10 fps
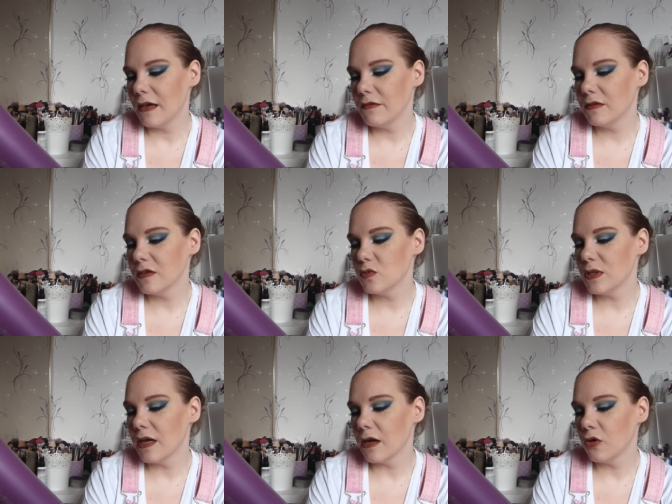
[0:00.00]
avec des
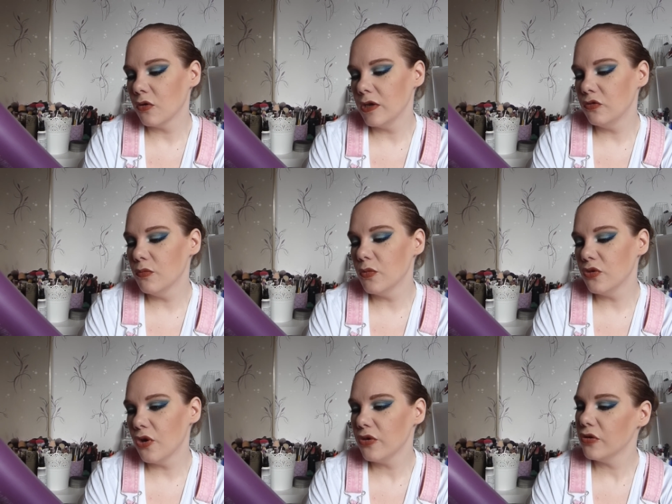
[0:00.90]
huiles d'argan et de
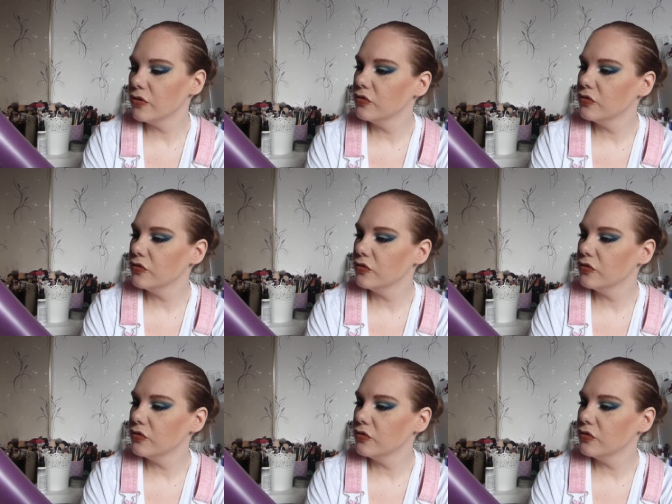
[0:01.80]
monoï